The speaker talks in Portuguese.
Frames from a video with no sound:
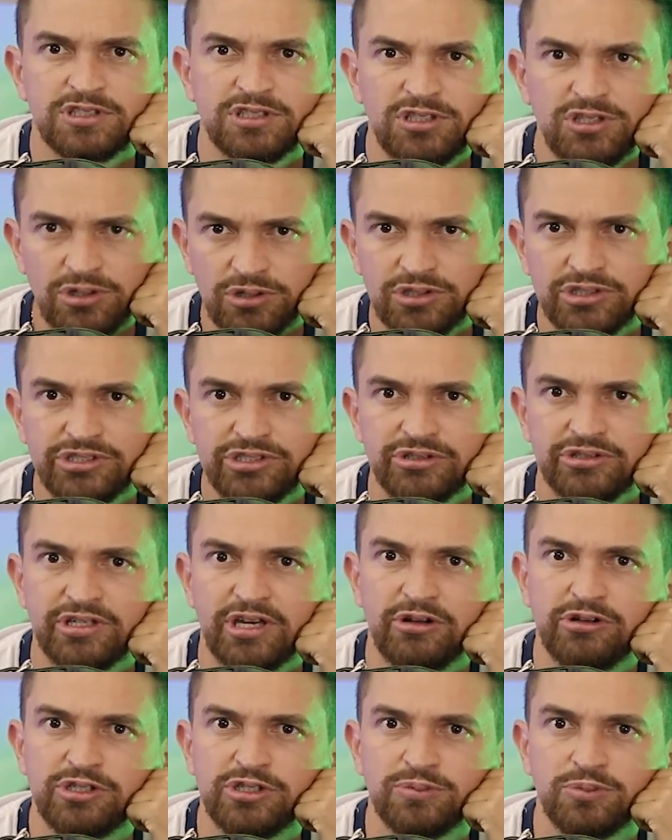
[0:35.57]
E hoje eu
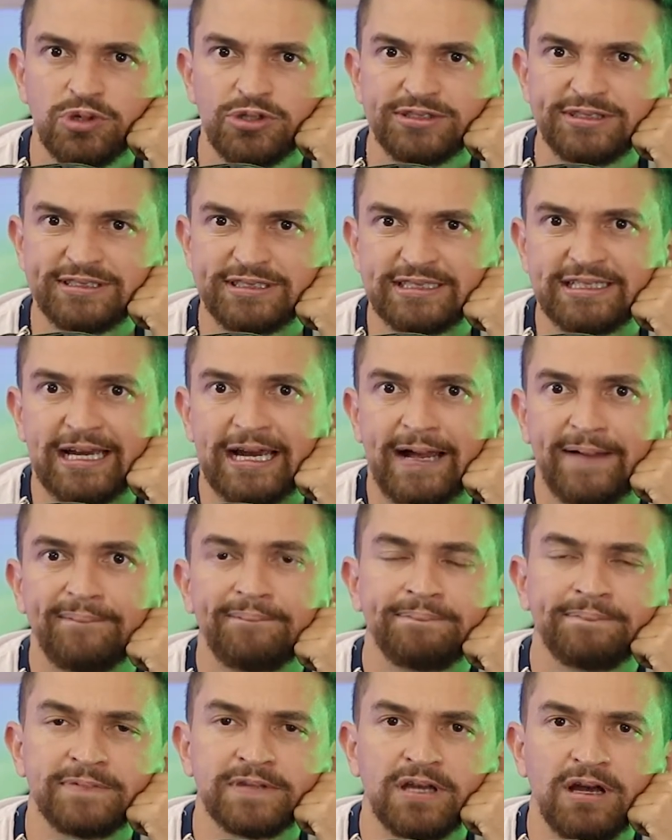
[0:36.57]
quero te
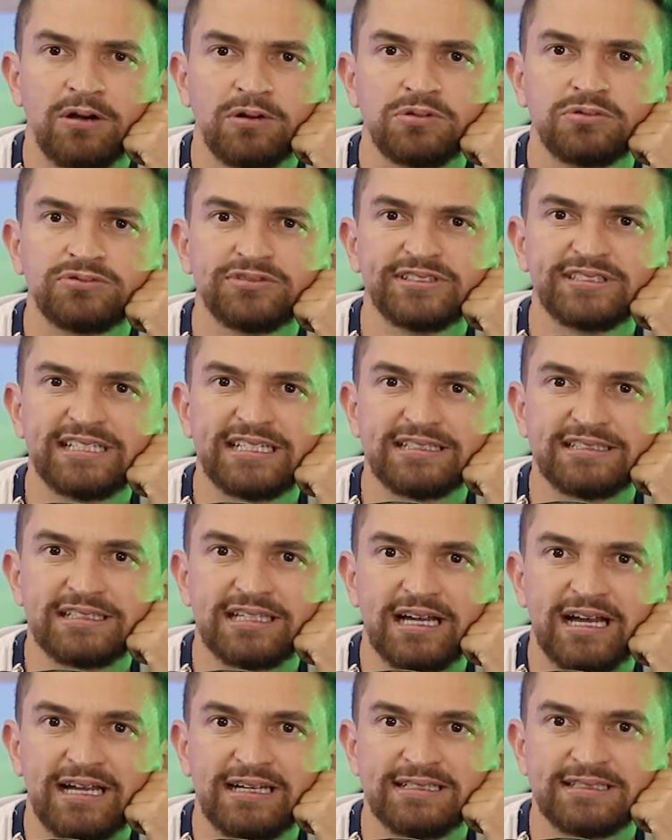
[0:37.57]
mostrar alguns
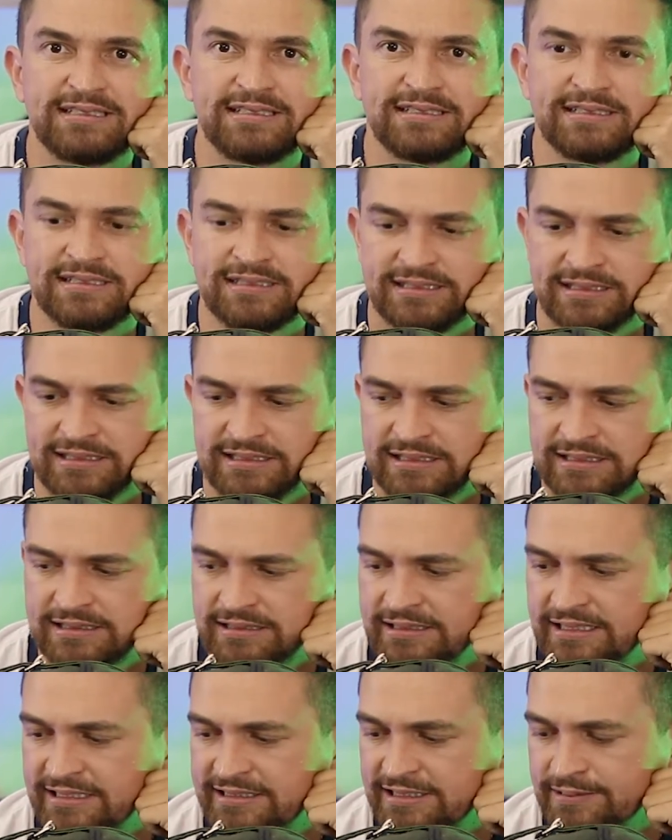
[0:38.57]
detalhes
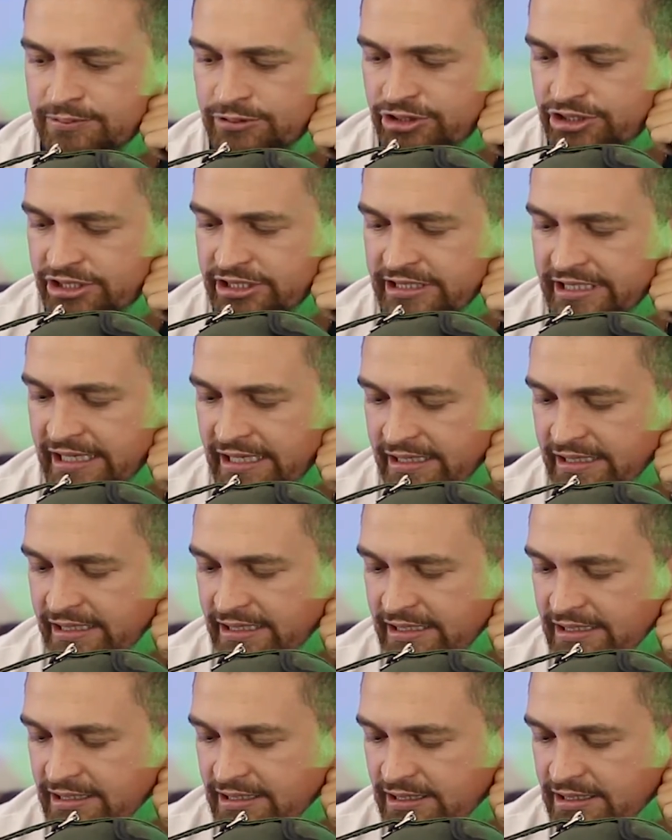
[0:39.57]
dessa mochila
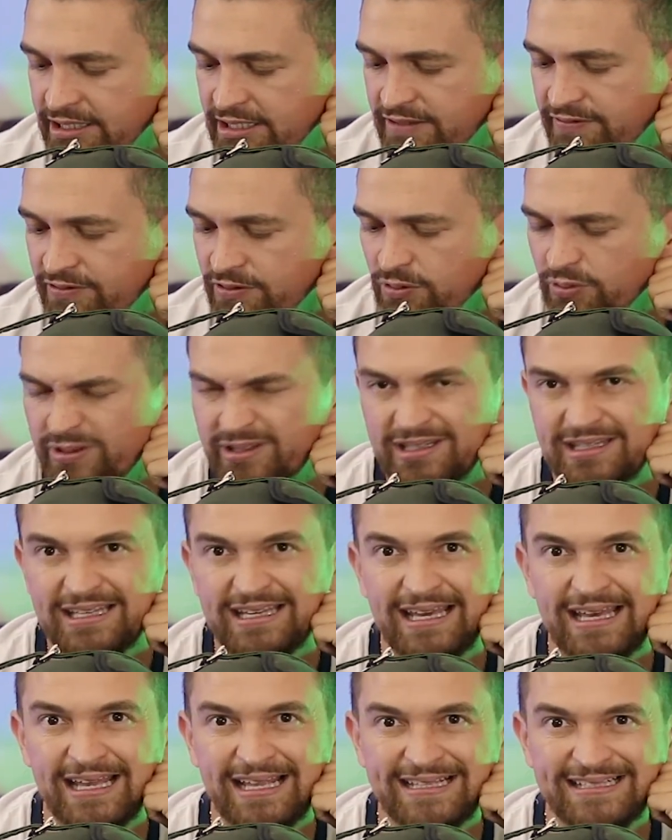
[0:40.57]
incrível e
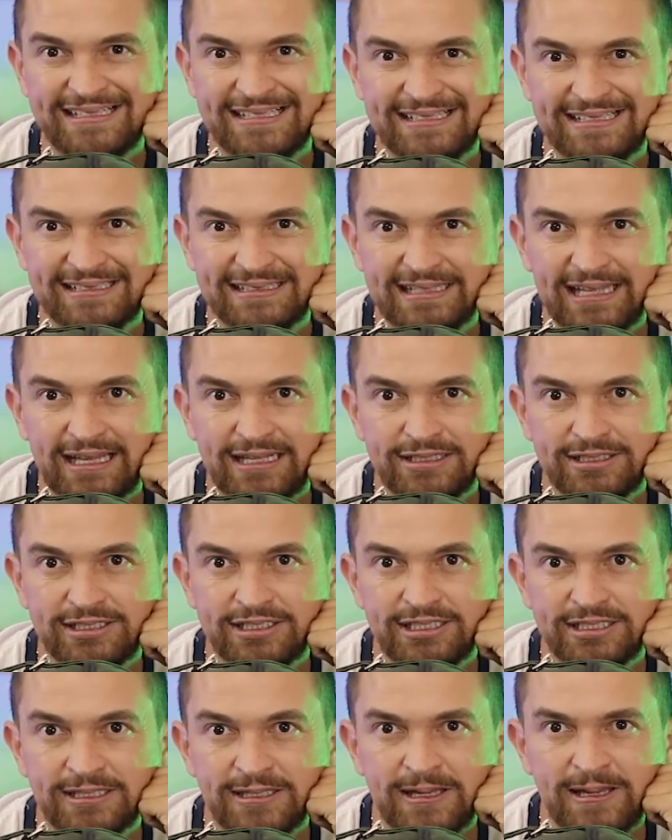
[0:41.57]

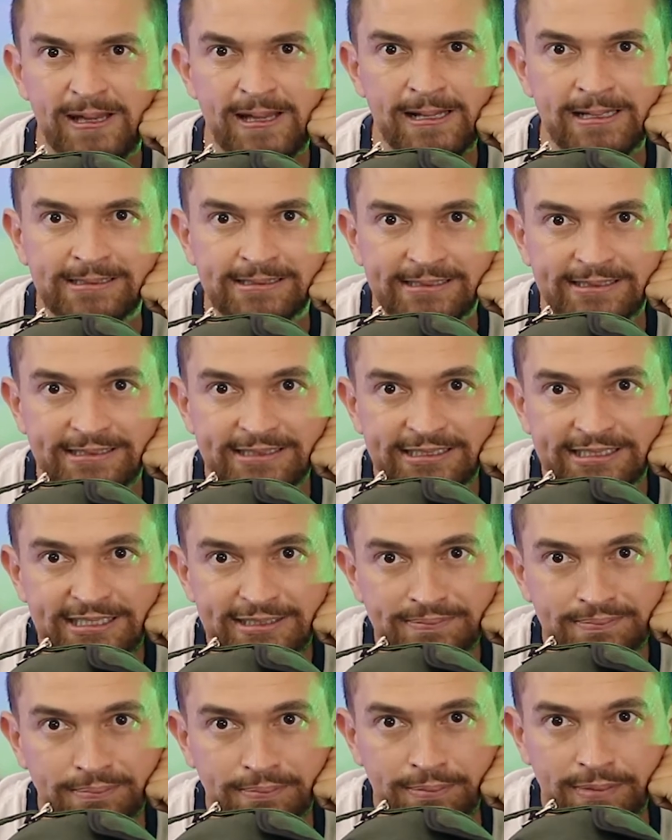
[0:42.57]
resistente
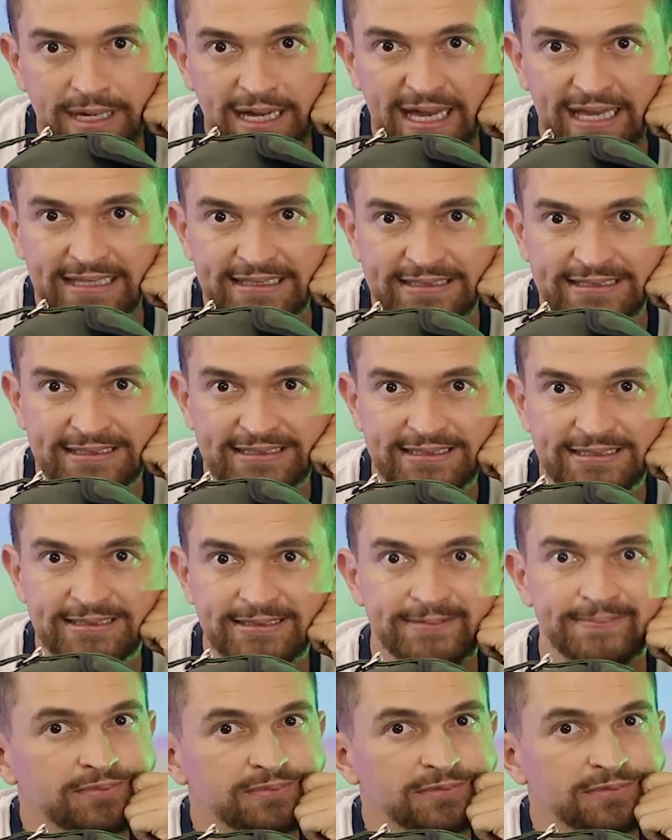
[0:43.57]
demais.